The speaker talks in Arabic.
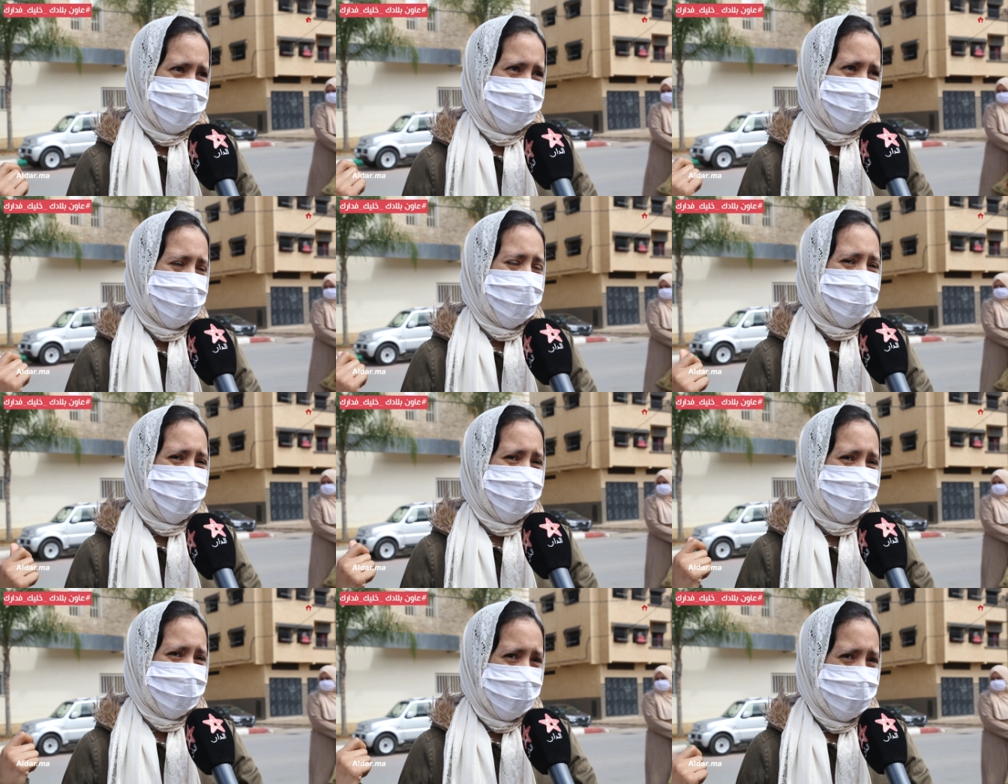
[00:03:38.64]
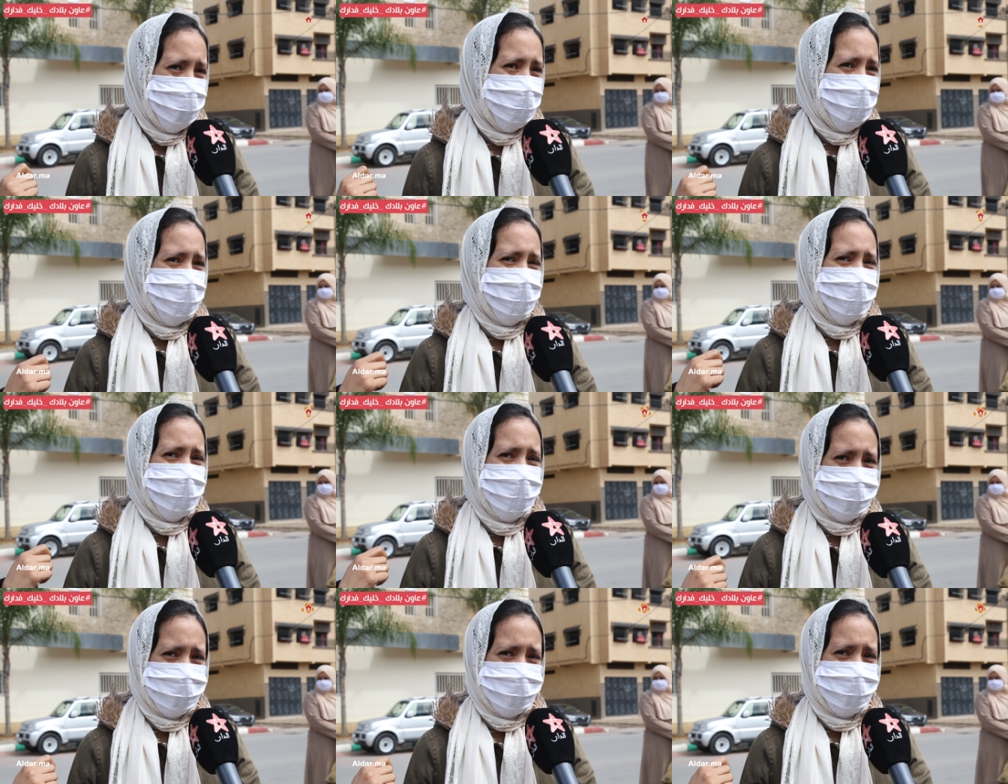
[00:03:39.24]
مورد ربح
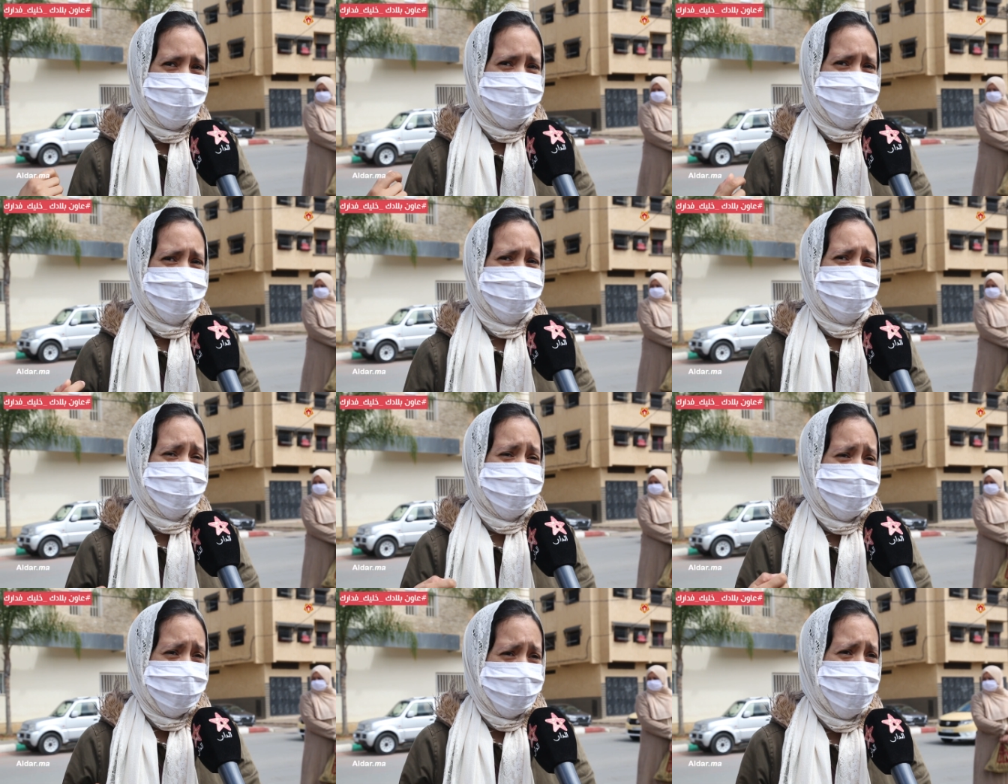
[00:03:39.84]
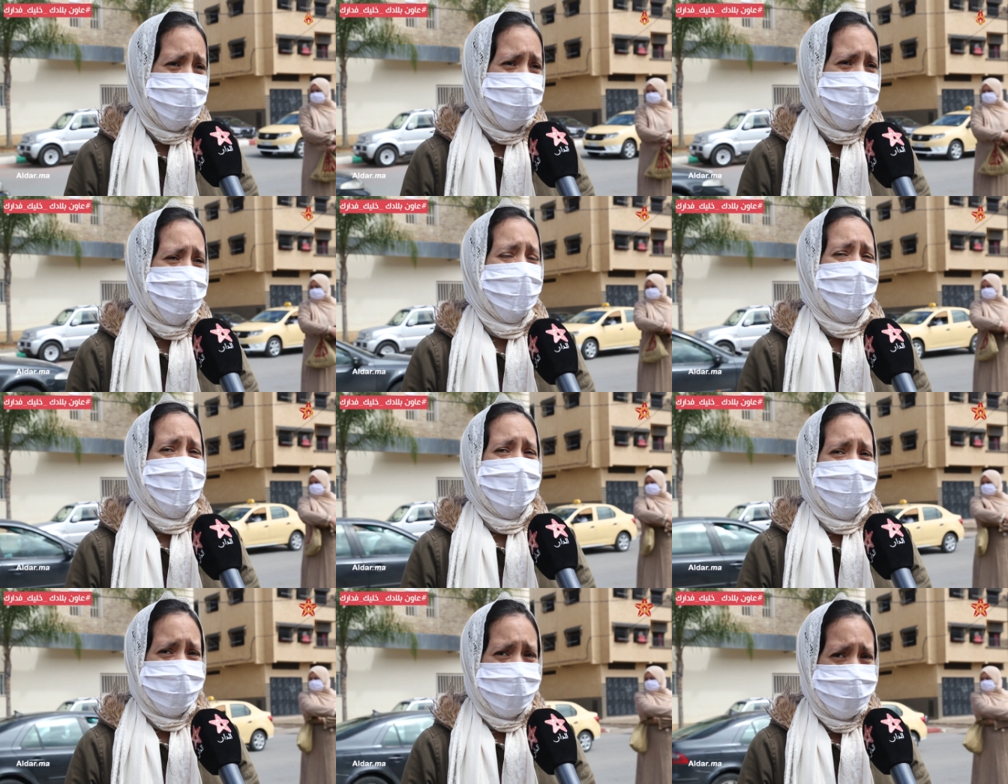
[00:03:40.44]
لهاد الناس عطيناهم
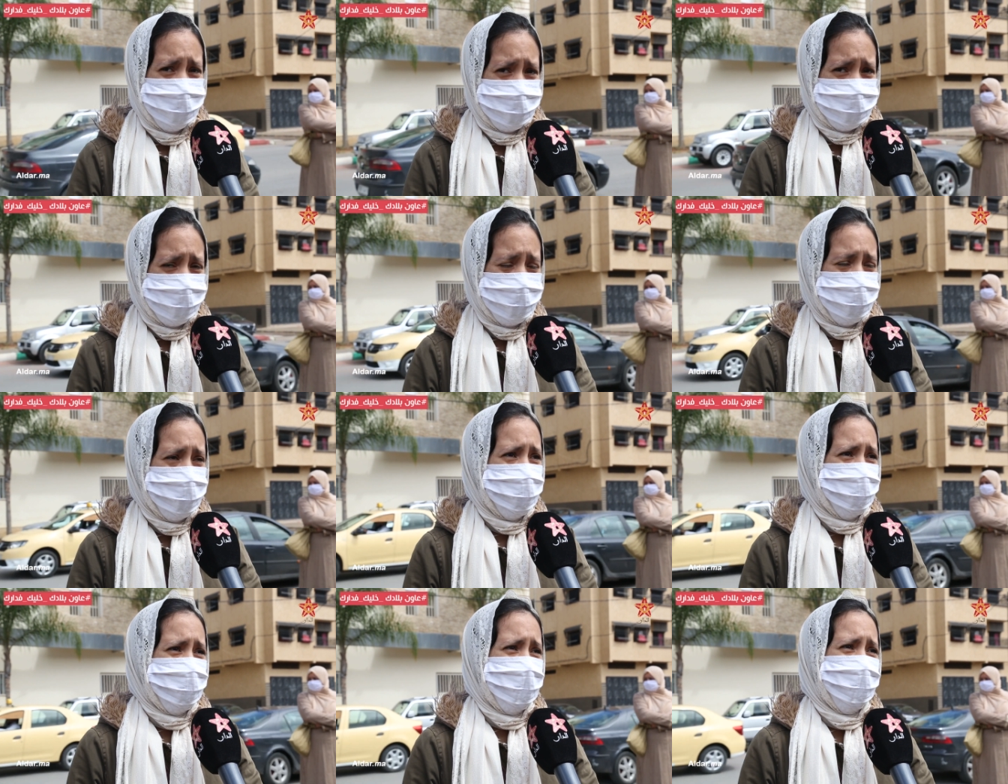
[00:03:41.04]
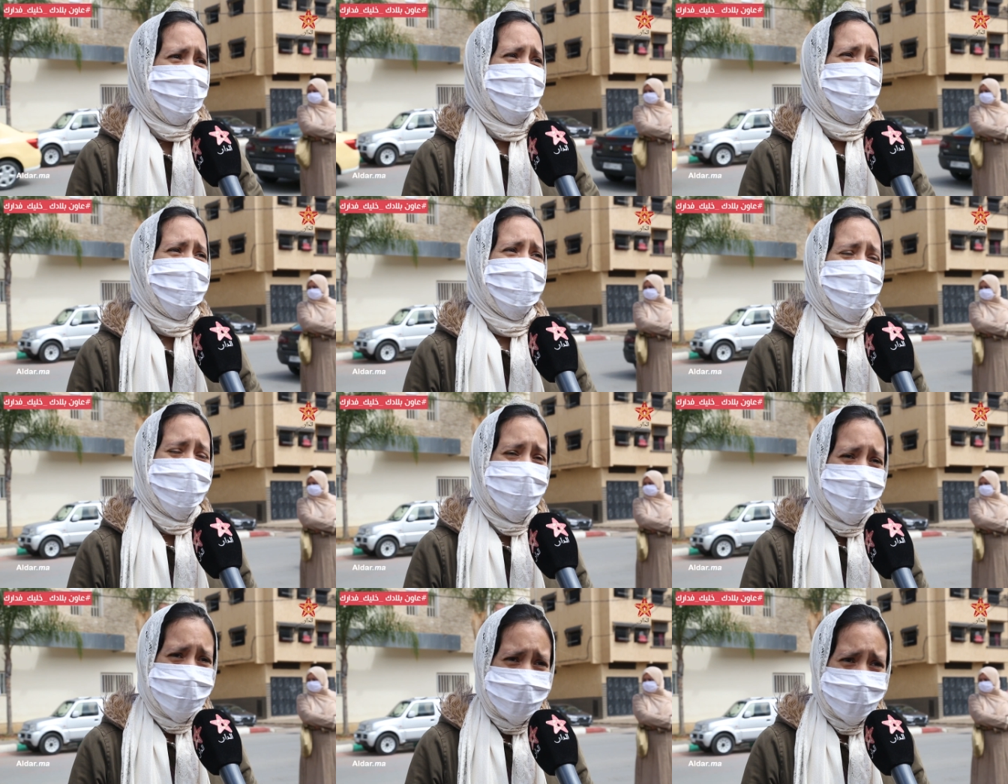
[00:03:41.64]
راه يستقبلونا
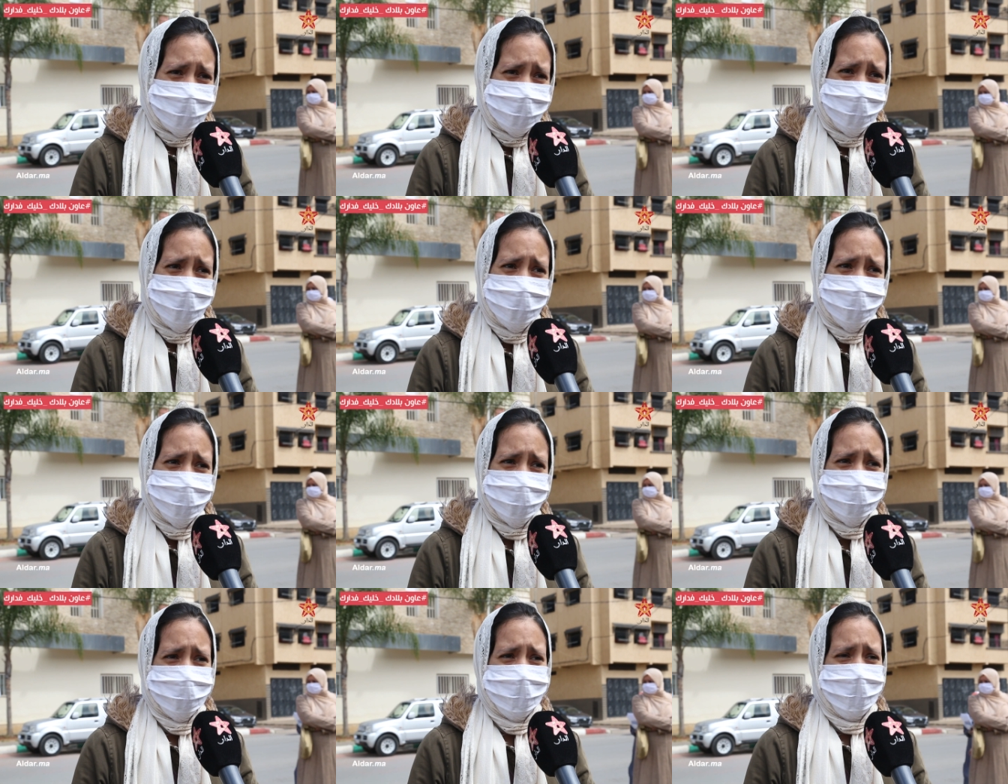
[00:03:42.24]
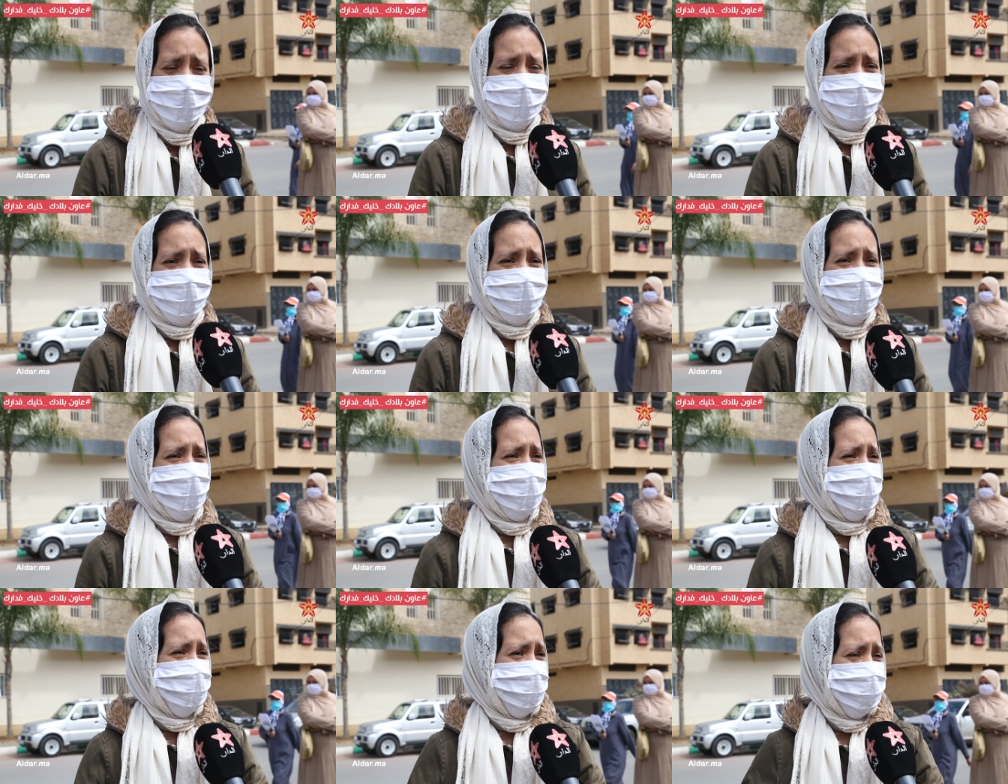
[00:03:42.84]
ما عطيناهمش
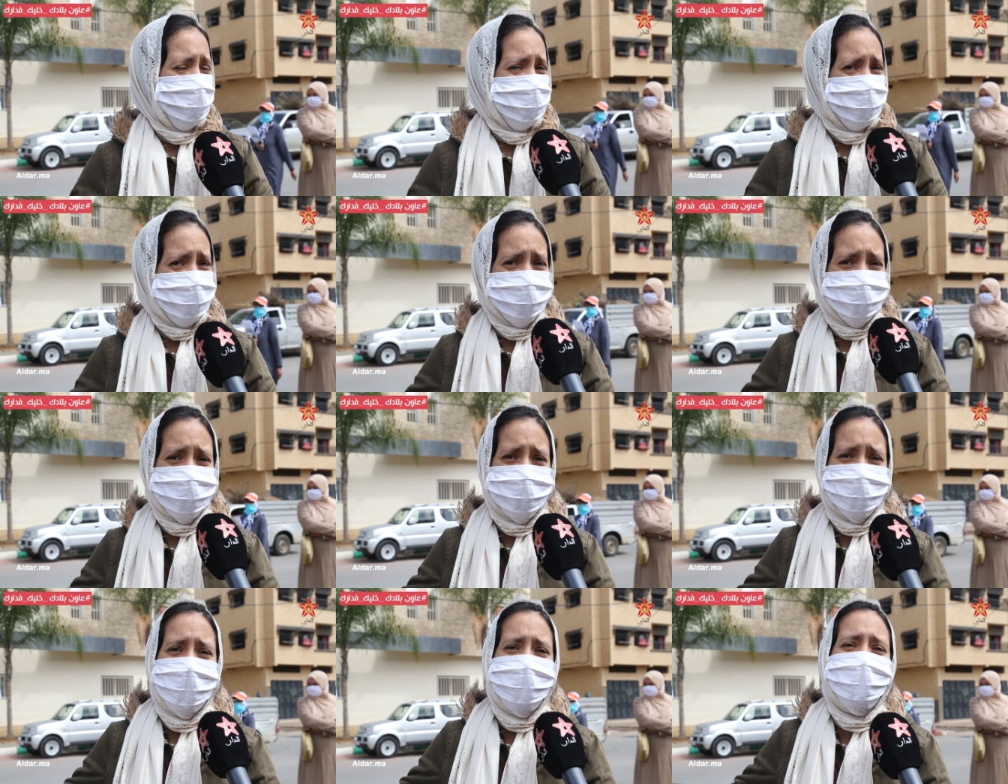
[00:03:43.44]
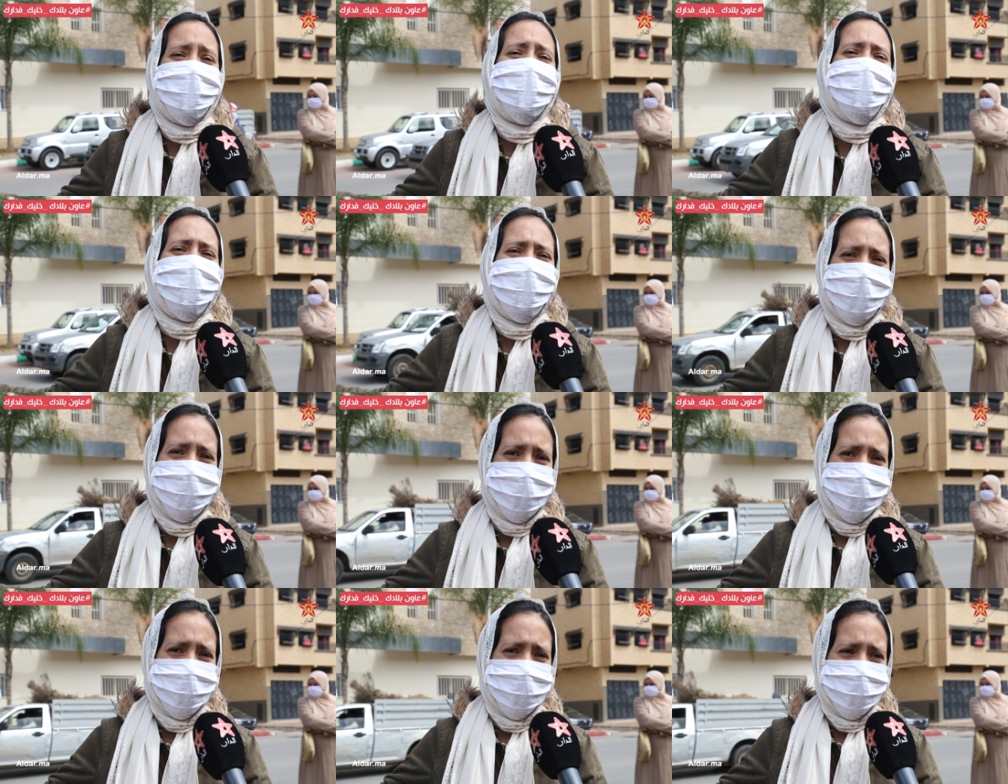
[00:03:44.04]
راه طردونا من
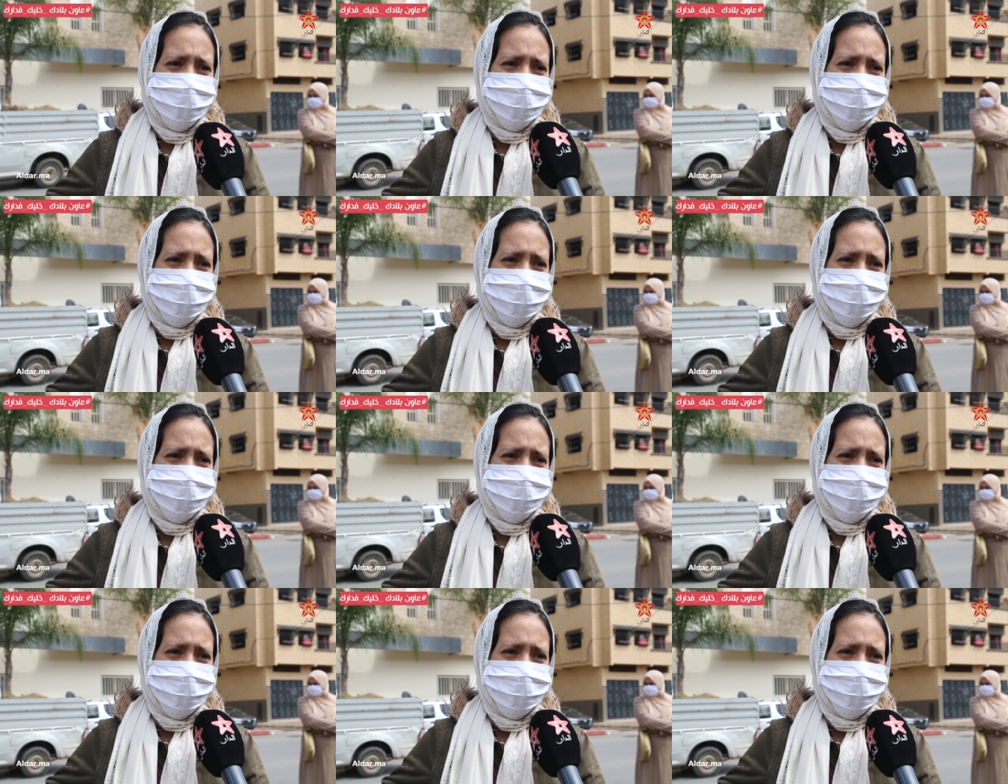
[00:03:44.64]
الباب